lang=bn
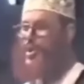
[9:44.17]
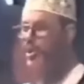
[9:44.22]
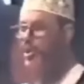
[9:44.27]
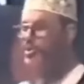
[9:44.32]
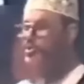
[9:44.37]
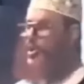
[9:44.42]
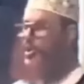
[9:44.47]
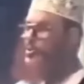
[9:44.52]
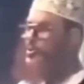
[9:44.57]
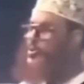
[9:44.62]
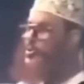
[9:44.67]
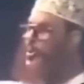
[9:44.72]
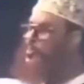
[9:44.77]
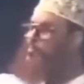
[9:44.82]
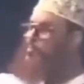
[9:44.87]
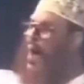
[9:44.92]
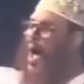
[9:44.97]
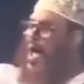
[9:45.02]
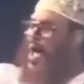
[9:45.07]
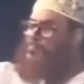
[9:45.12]
ষড়যন্ত্র
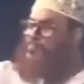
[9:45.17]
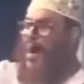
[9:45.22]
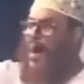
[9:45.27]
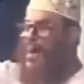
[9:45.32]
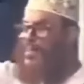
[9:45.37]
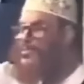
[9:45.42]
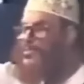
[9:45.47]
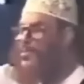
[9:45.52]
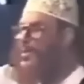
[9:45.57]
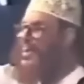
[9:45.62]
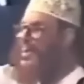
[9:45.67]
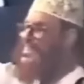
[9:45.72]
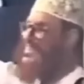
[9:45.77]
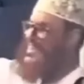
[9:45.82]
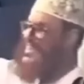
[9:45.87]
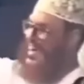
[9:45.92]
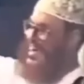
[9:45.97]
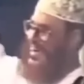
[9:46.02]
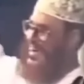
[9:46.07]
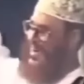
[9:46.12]
পায় পায় চলে
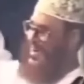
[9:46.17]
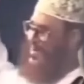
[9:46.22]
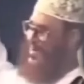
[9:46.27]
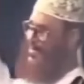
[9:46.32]
গেছে